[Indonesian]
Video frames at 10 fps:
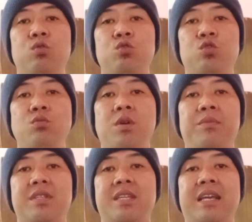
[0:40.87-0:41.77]
untuk
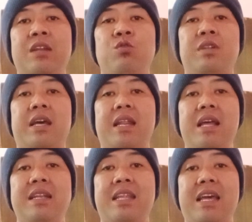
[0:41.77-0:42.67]
membersihkan
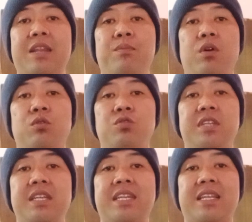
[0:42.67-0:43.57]
udara dari
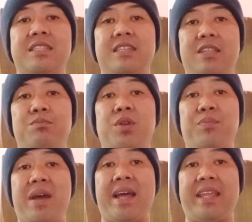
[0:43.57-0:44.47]
polusi dan zat
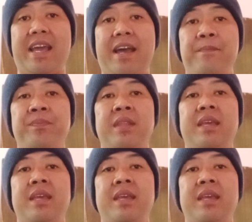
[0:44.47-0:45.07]
berbahaya.